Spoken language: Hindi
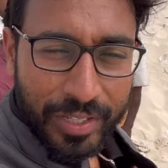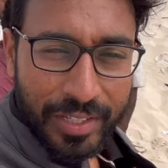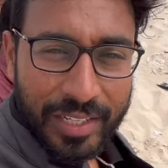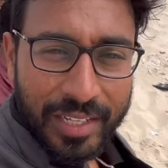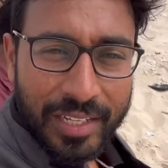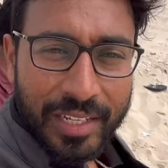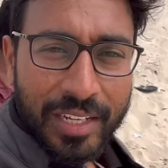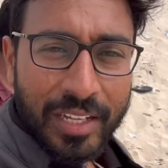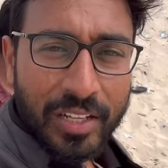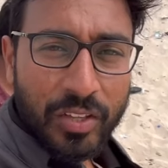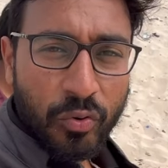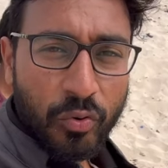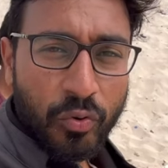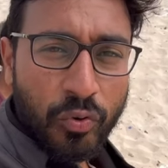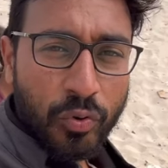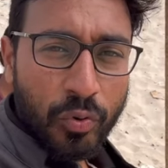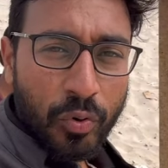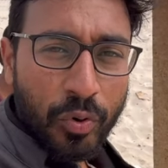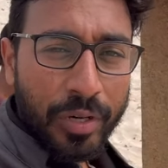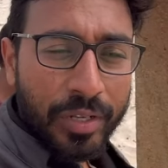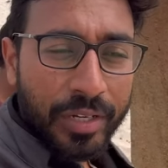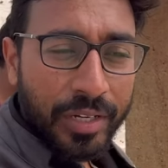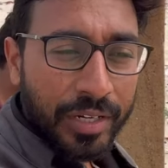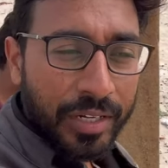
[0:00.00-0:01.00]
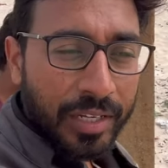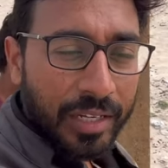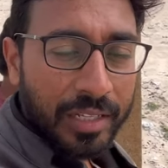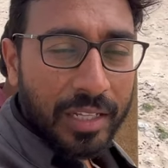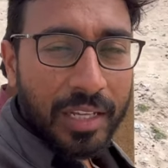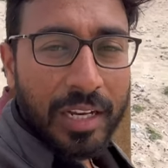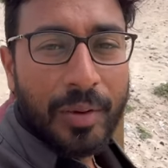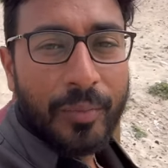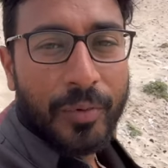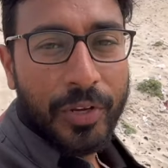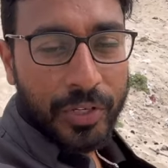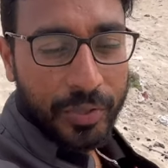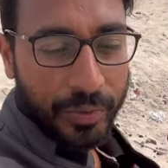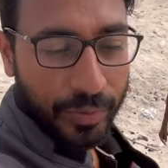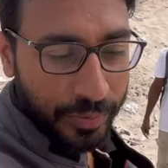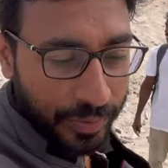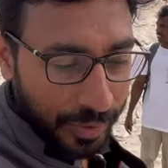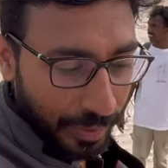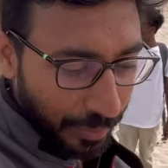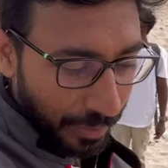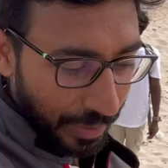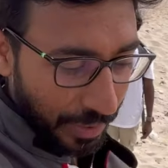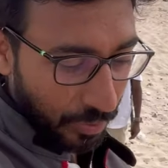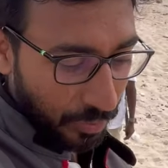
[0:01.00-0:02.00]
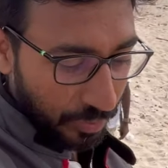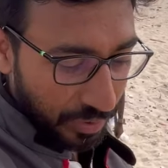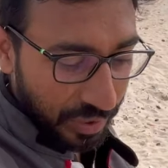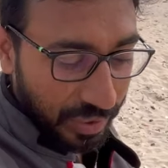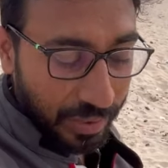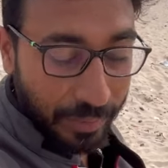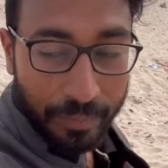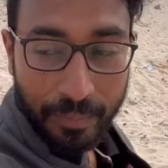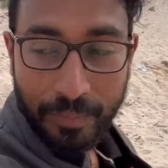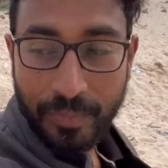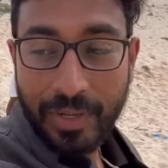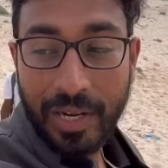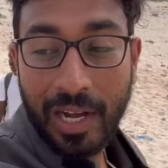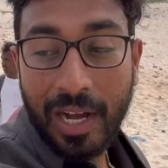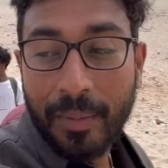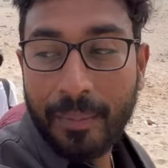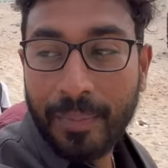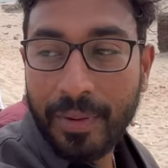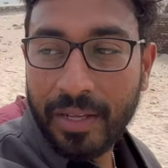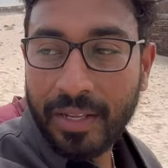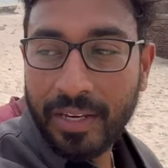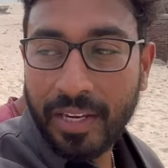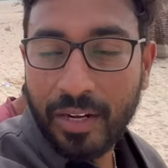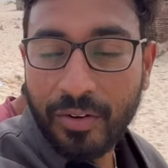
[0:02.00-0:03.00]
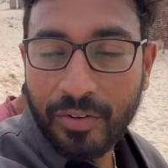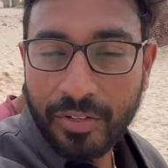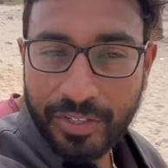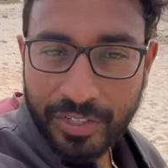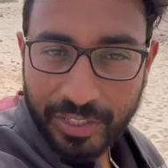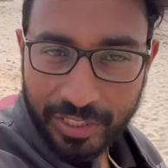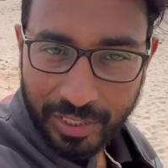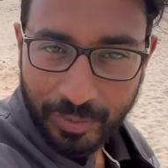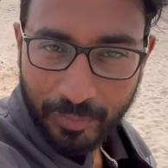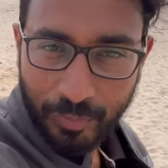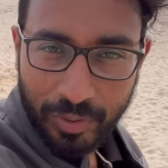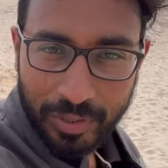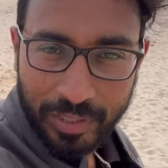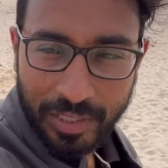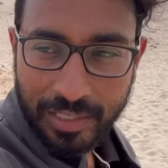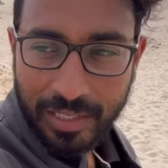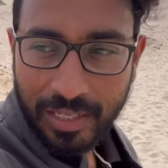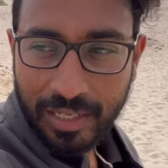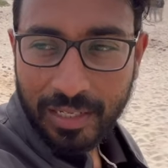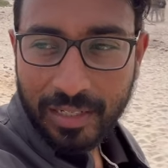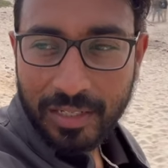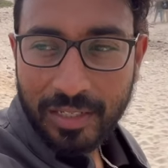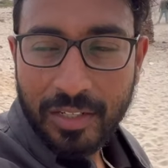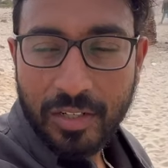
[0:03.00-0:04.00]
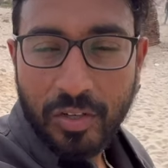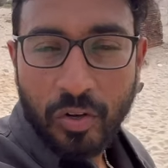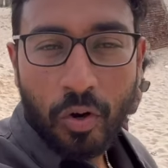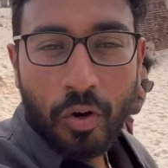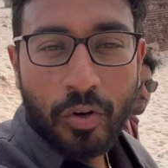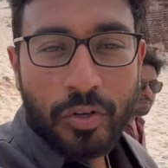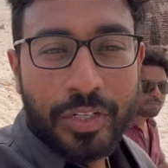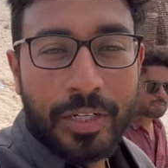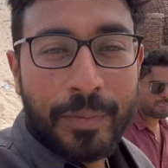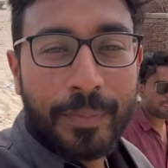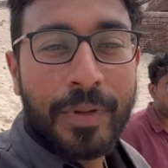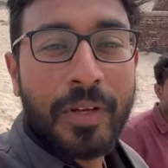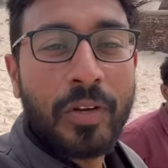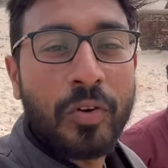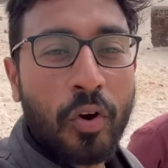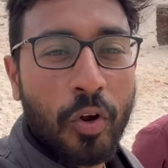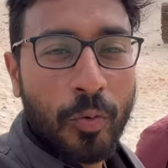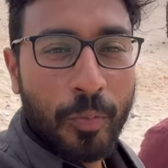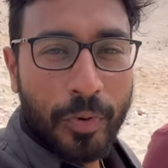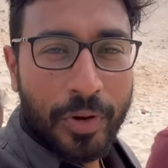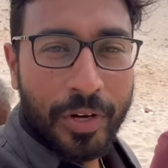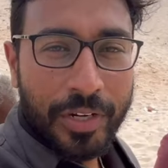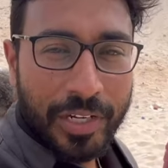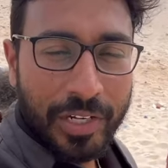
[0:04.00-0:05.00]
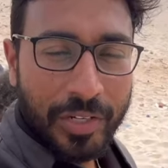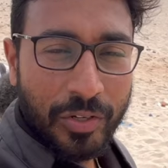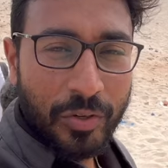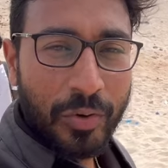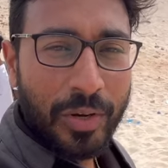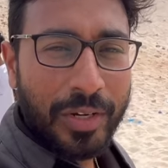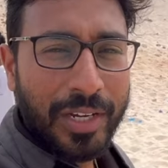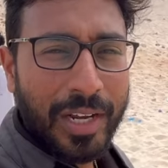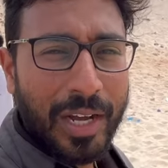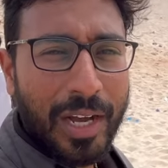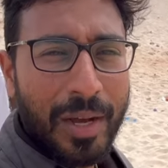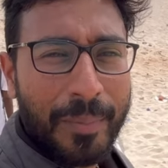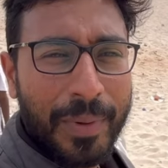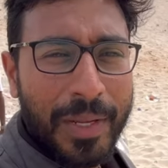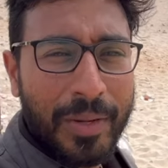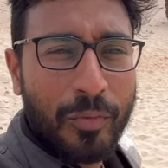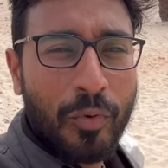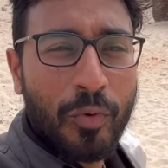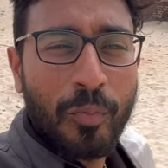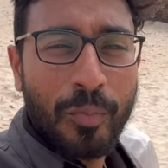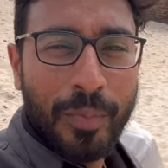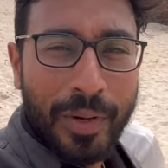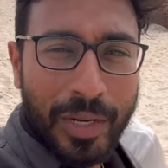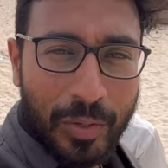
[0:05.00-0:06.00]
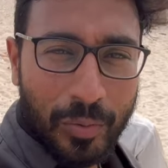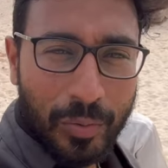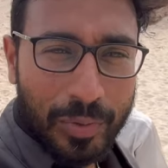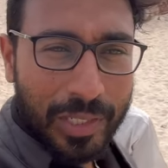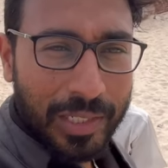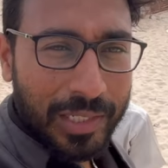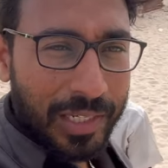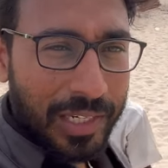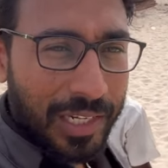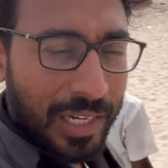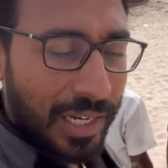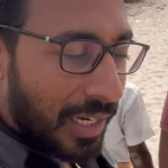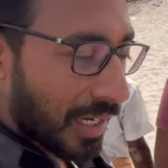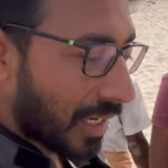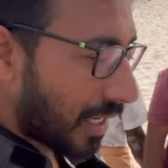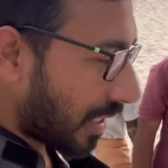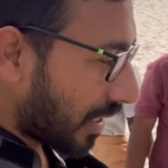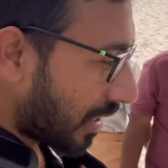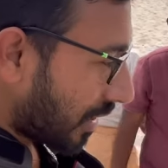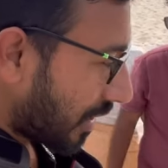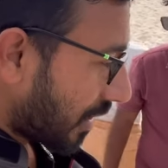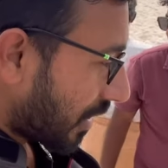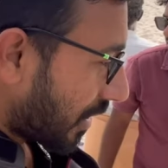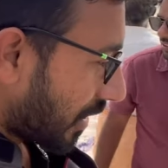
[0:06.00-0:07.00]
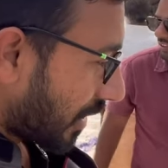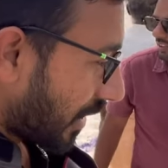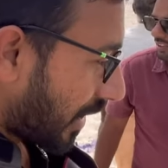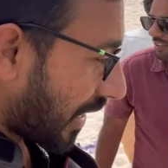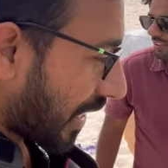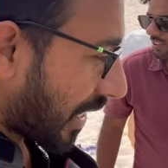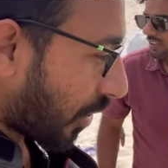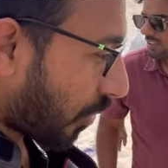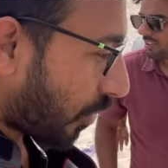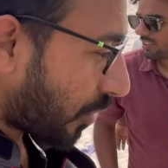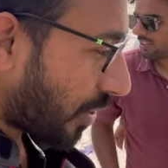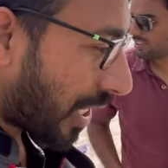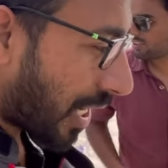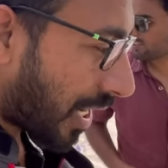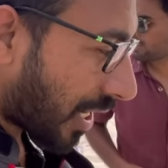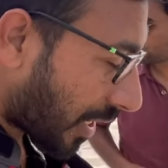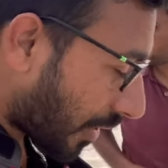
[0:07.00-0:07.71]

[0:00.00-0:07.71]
थी ये धनुषकोट सिटी कहते हैं रामेश्वरम से बड़ी होती थी यहाँ पे रेलवे स्टेशन भी होता था और शिपिंग कॉरपोरेशन जो है यहाँ पे वो मेन होता था यहाँ का ठीक है और यहाँ